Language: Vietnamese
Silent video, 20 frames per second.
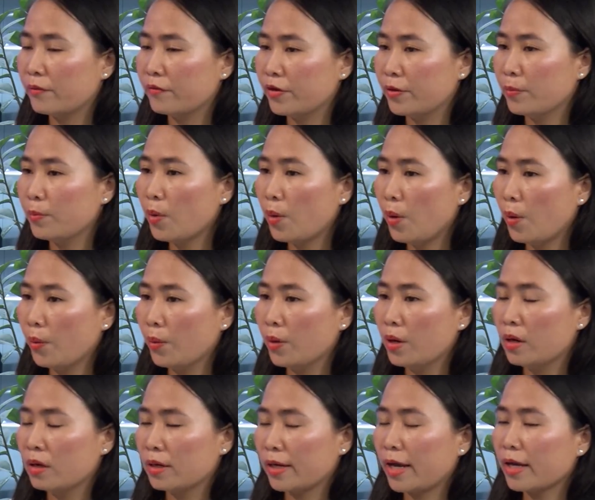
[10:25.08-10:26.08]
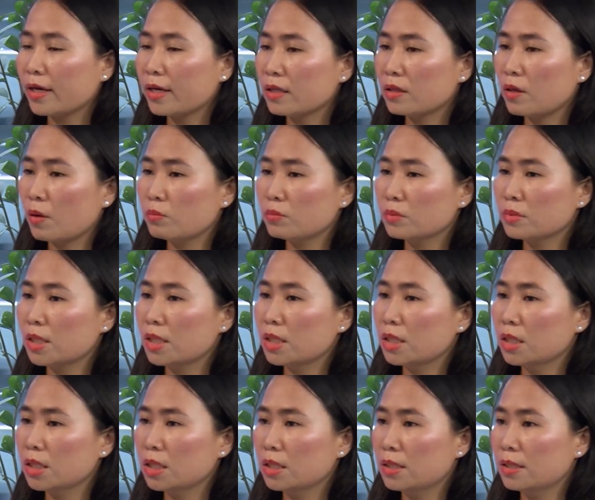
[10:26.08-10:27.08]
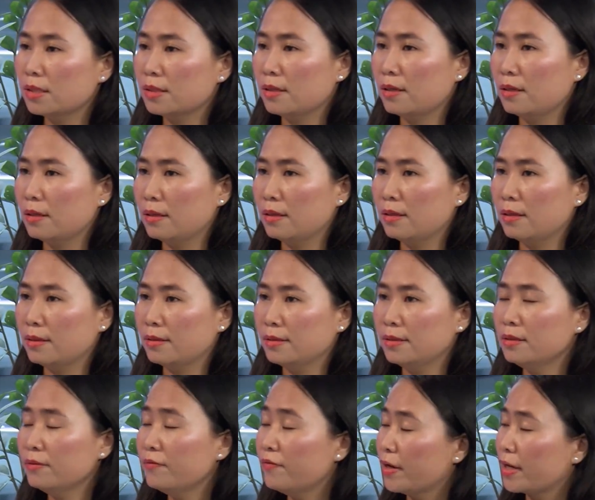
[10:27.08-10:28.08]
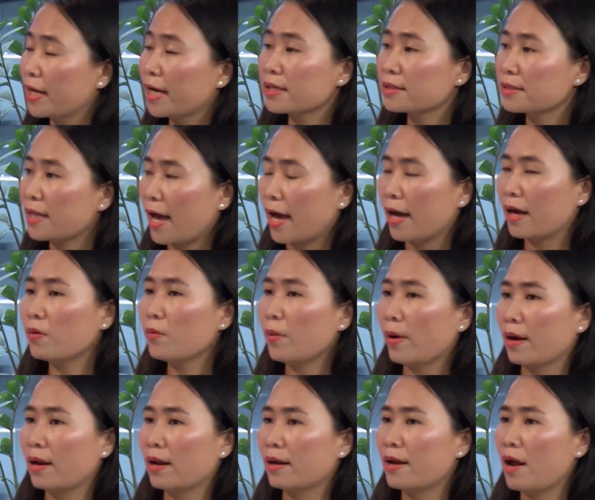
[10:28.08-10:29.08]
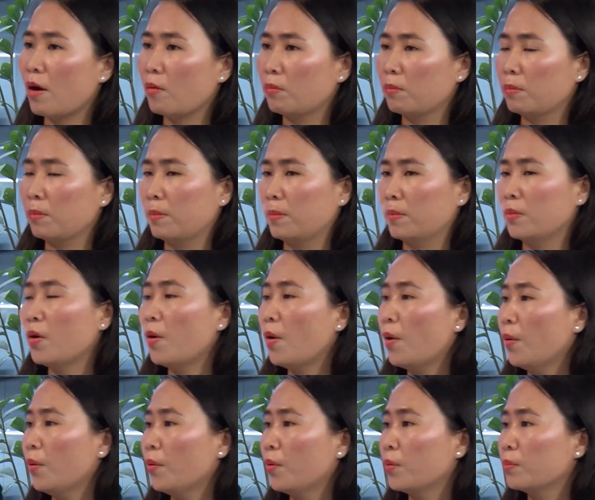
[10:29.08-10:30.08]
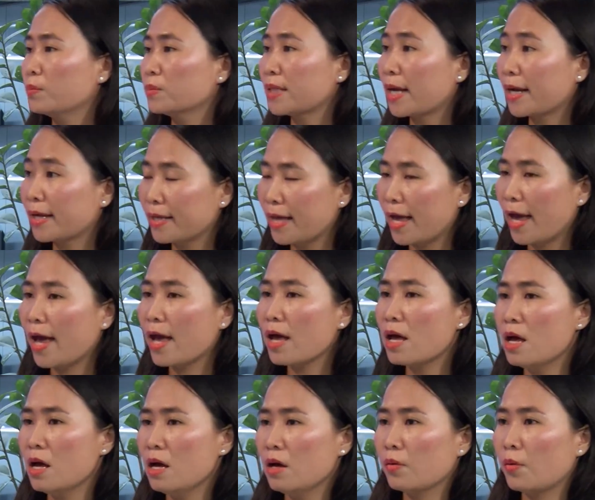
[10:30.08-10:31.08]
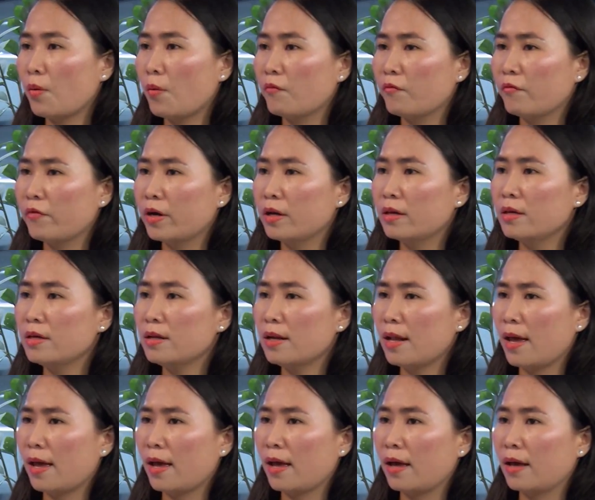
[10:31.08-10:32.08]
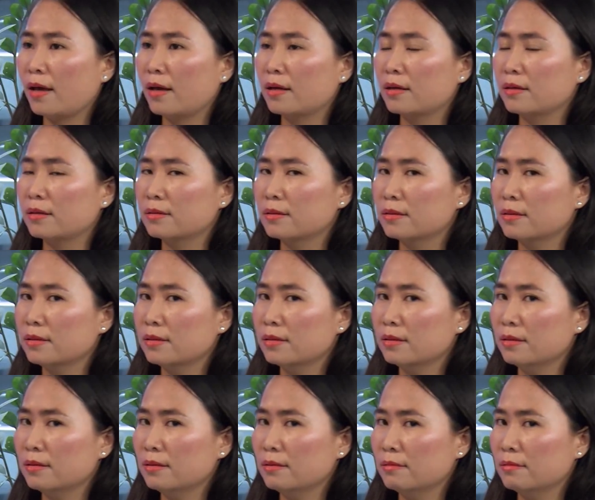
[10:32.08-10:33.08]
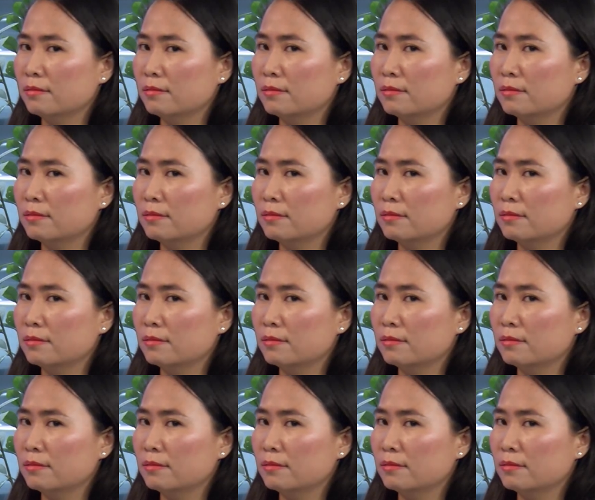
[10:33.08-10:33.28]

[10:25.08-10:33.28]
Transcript: vĩ mô các cái thông tin à, như về căng thẳng hoặc là đồng đô cũng tăng giá cùng với là uh,